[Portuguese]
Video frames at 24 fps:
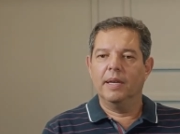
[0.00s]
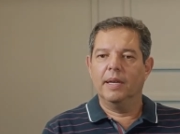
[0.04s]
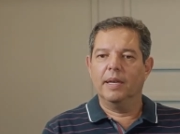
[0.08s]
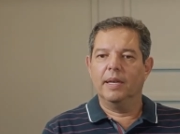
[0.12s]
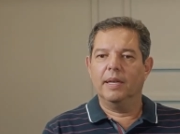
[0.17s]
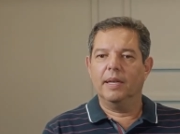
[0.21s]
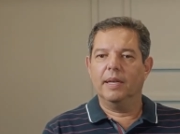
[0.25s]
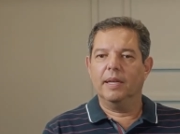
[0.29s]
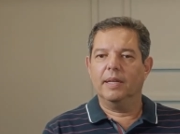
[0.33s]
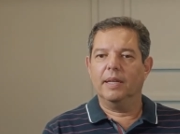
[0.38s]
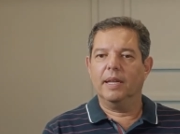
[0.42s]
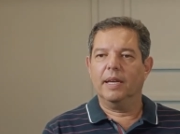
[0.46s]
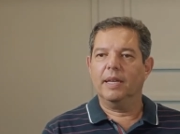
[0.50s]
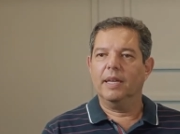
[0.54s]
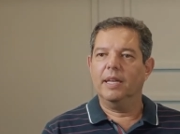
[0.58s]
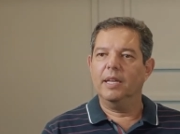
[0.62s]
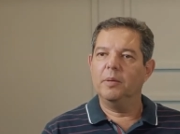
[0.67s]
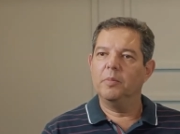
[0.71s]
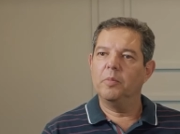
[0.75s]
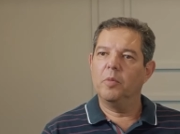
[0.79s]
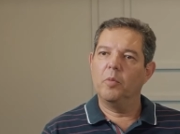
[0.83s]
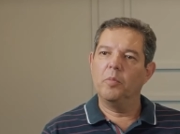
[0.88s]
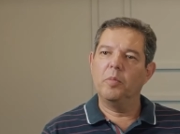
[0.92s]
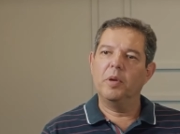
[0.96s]
é,
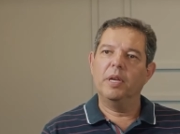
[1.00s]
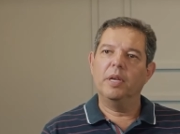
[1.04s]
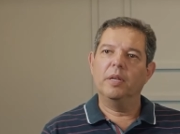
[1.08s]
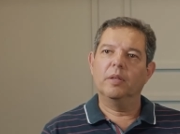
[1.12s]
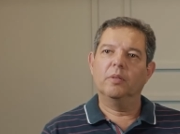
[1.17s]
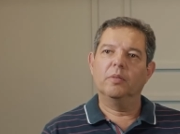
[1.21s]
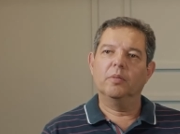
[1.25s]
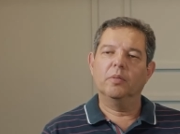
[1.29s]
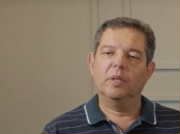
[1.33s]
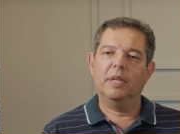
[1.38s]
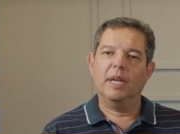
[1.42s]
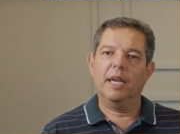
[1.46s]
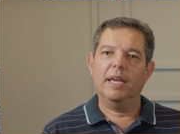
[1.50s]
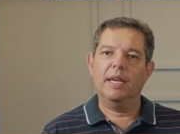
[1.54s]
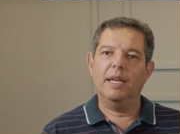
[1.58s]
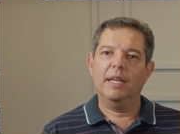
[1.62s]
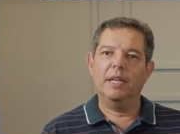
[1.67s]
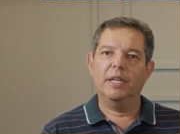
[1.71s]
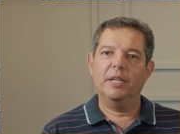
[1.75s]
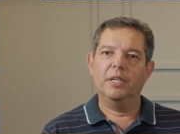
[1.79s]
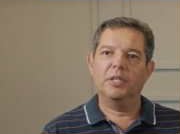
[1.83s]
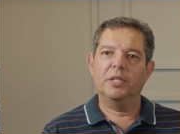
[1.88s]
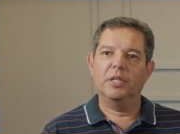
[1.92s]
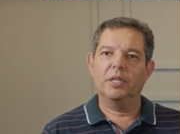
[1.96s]
naquele momento que a
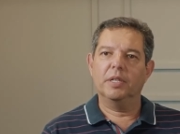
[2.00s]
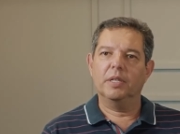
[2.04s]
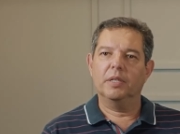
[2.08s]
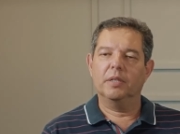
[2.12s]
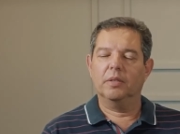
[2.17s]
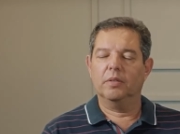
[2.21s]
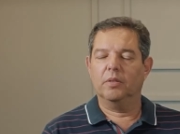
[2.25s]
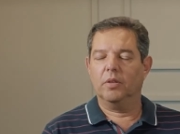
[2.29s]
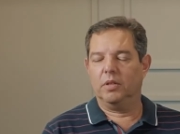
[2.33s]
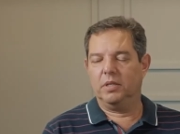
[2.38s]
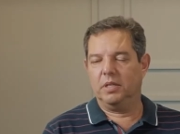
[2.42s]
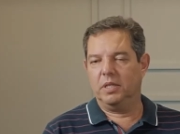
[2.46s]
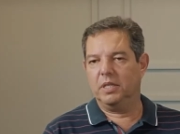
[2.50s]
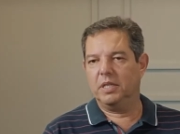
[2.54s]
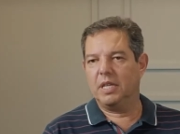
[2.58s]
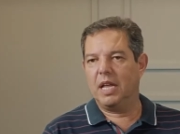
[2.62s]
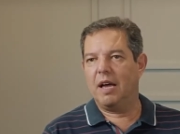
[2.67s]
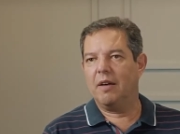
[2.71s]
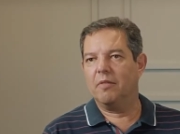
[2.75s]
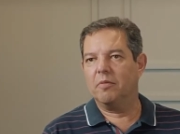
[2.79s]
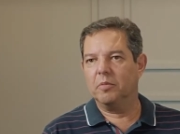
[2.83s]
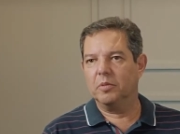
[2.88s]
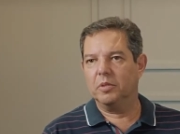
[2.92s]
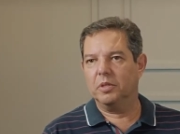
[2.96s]
igreja nós
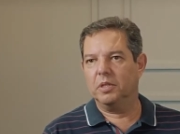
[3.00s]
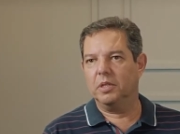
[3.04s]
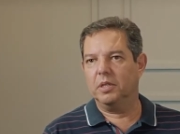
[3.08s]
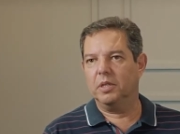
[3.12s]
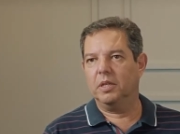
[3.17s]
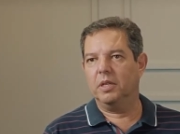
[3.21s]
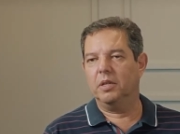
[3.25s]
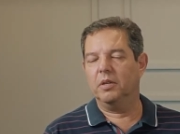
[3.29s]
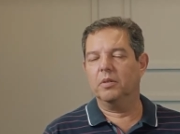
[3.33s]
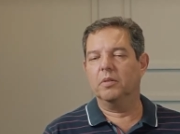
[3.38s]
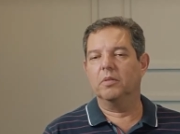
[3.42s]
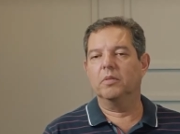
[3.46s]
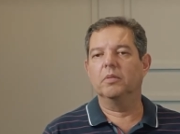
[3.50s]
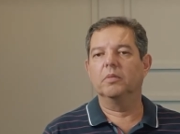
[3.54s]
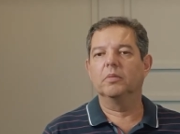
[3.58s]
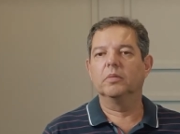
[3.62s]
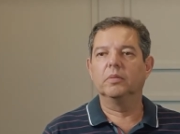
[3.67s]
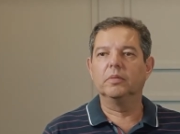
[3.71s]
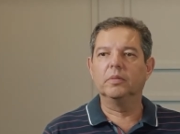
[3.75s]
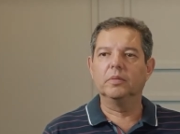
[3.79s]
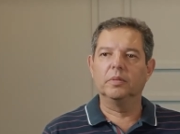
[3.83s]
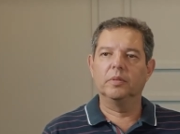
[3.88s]
estávamos e que eu,